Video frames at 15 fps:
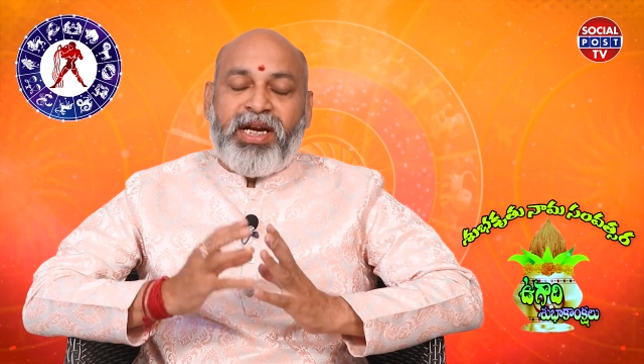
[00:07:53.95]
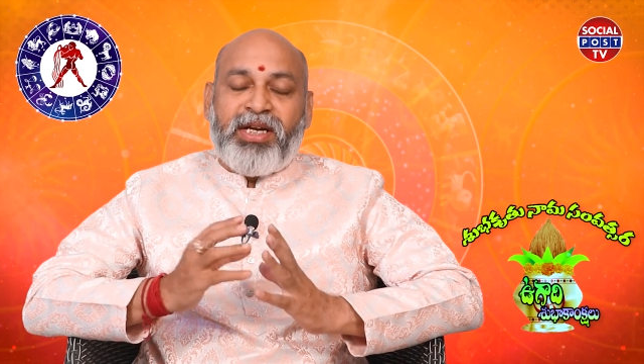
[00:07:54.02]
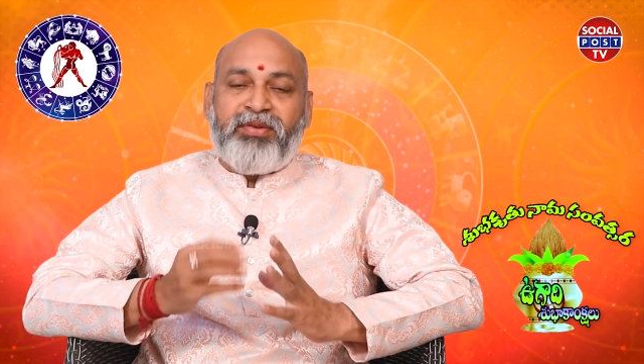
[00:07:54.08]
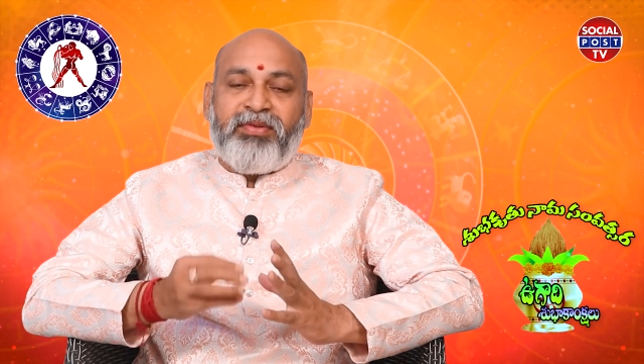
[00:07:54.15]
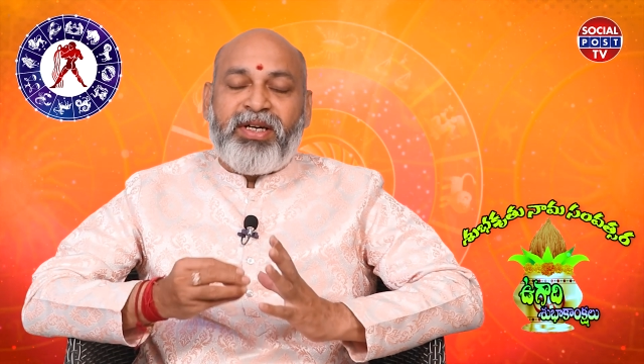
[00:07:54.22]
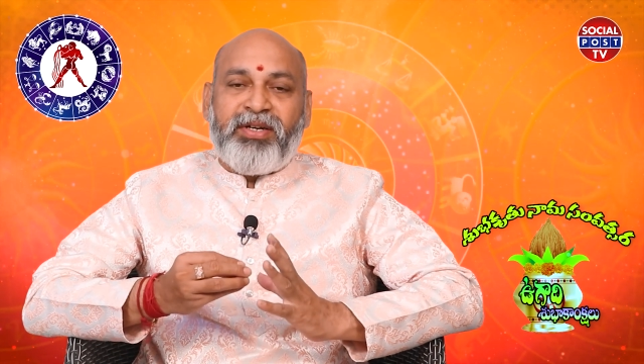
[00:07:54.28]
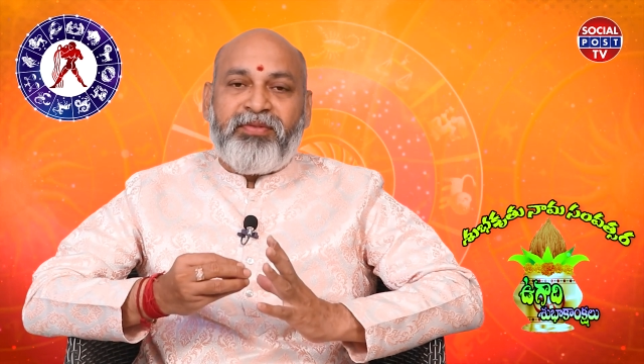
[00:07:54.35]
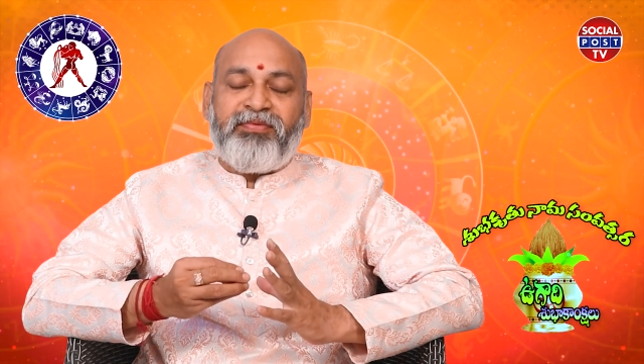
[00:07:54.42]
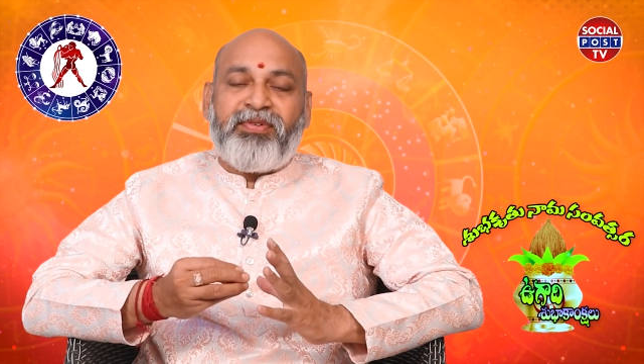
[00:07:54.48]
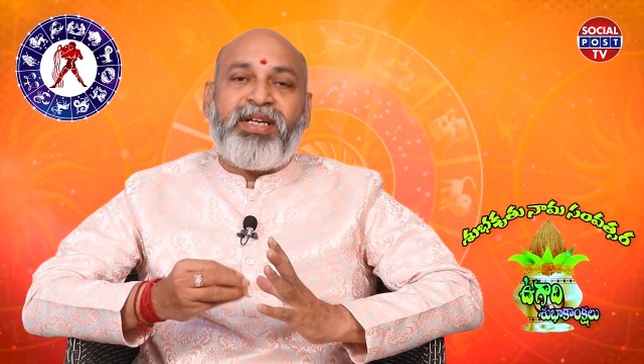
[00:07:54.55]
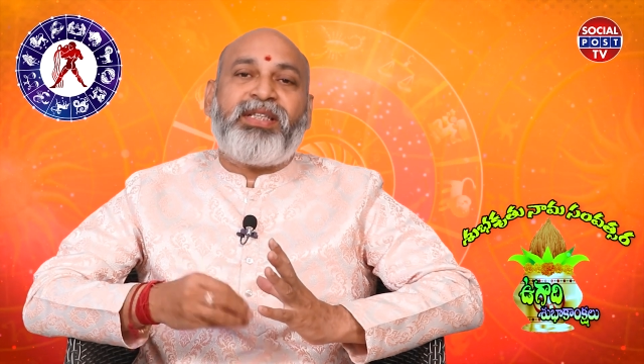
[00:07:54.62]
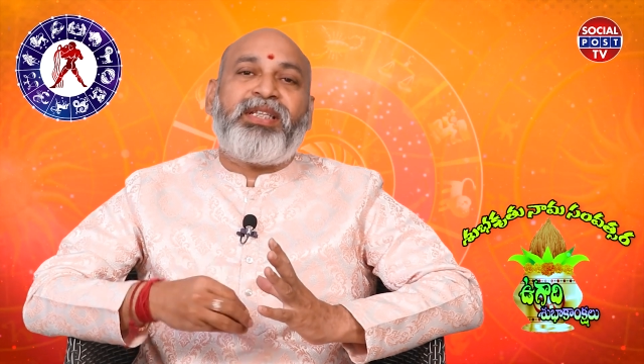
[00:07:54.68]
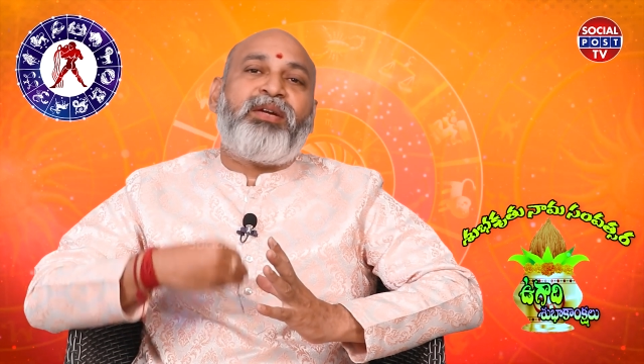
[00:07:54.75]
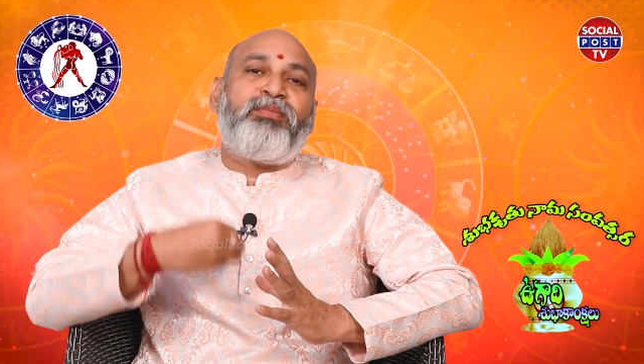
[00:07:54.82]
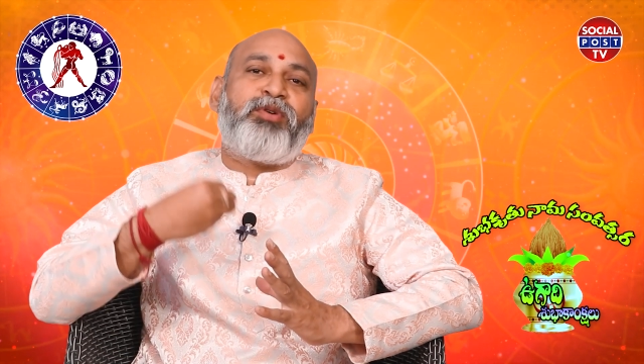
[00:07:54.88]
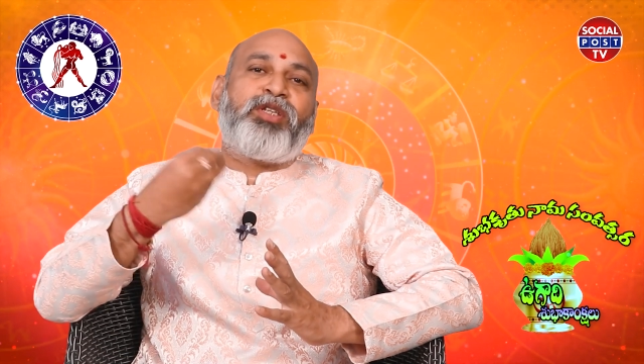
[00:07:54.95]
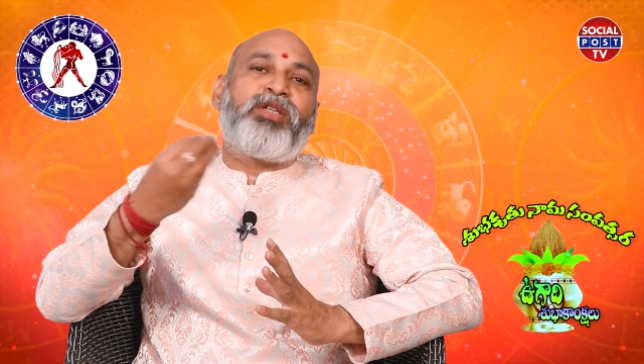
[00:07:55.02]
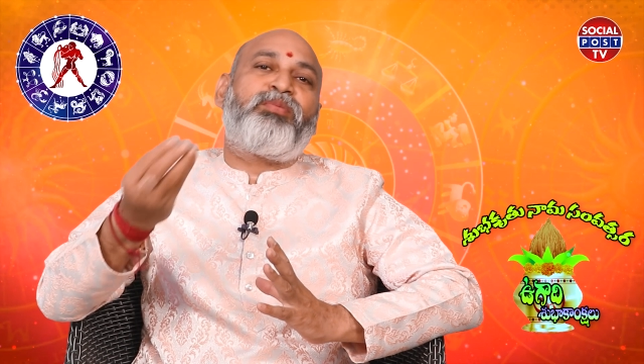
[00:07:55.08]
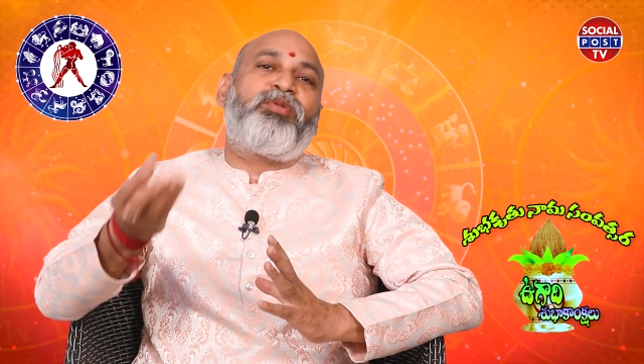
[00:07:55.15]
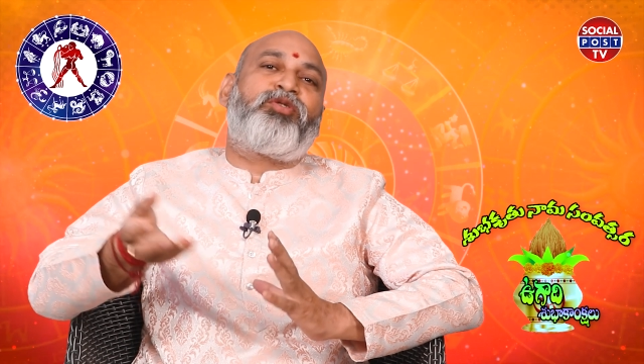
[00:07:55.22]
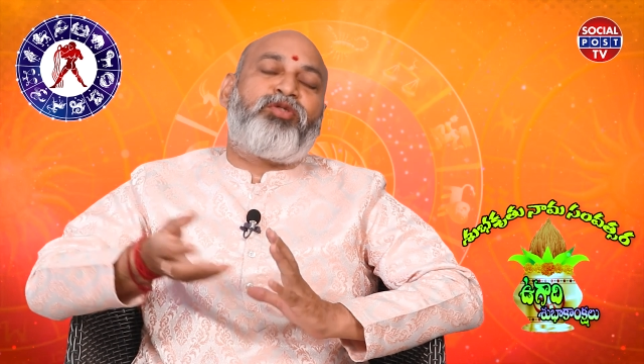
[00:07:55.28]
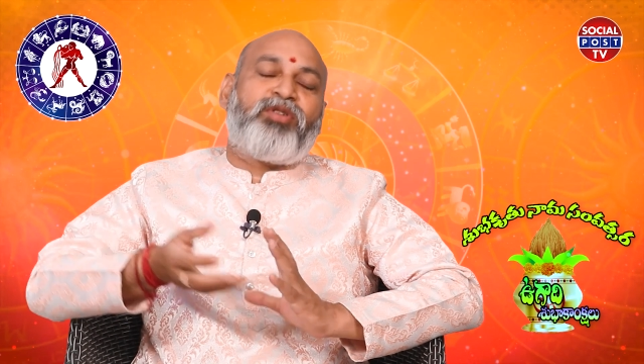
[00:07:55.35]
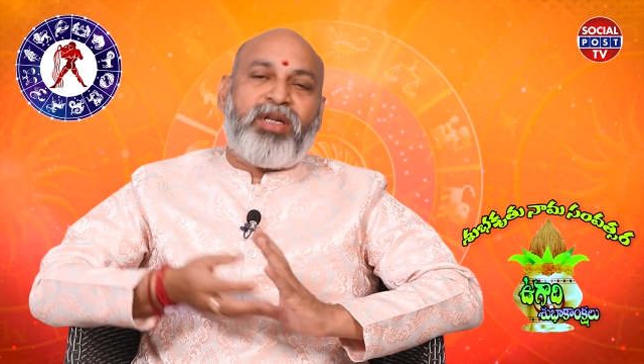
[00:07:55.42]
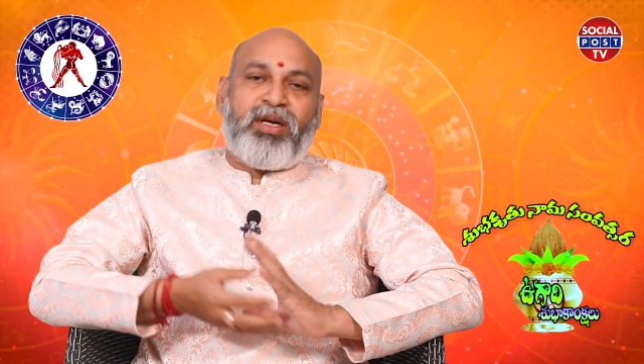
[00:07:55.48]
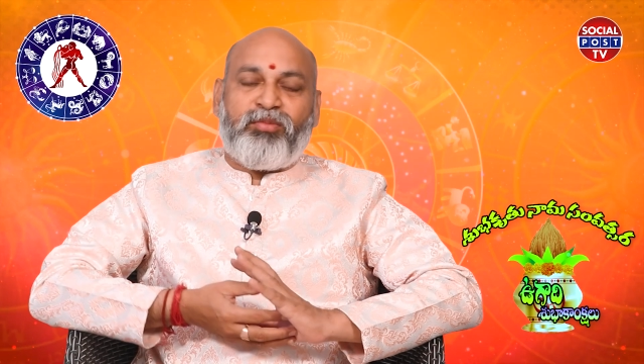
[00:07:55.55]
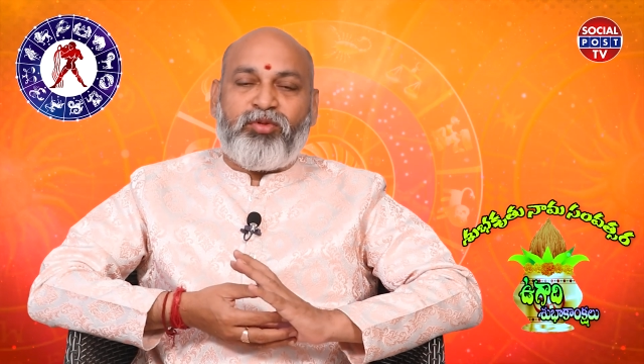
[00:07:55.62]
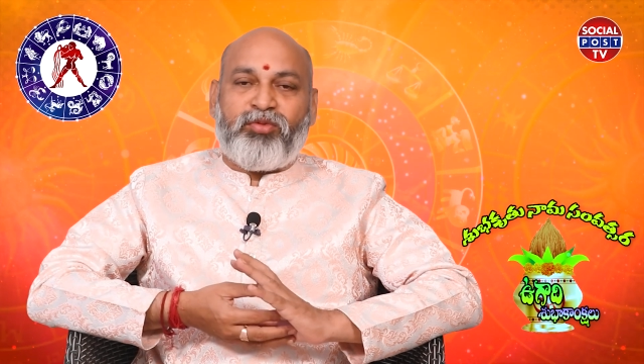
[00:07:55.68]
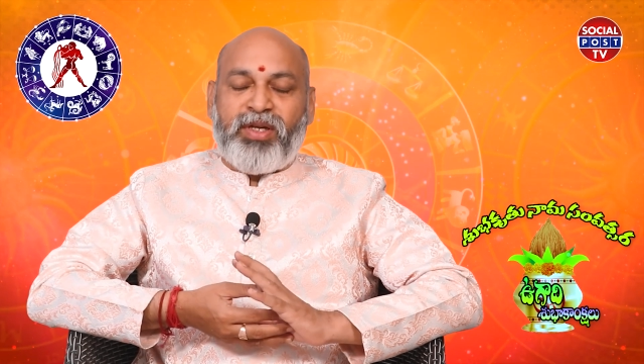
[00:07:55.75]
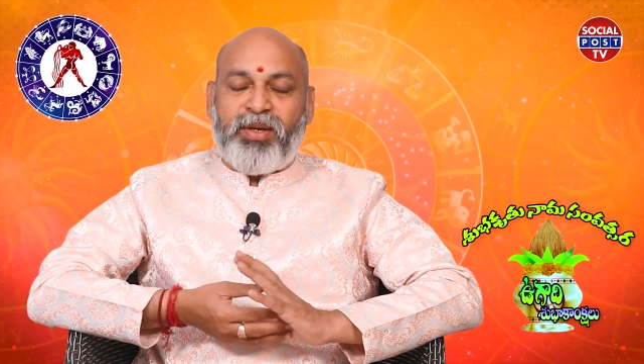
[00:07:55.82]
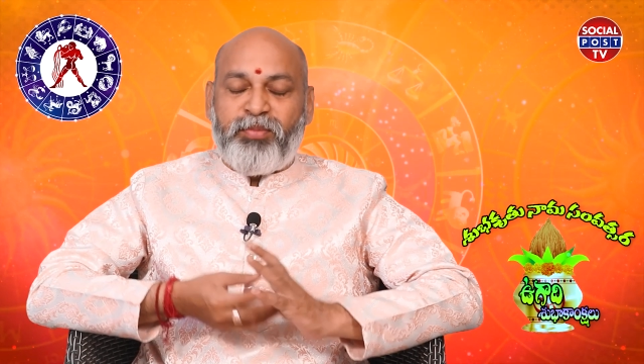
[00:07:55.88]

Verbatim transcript: ఎటువంటి ఫలితాలు పొందబోతున్నాము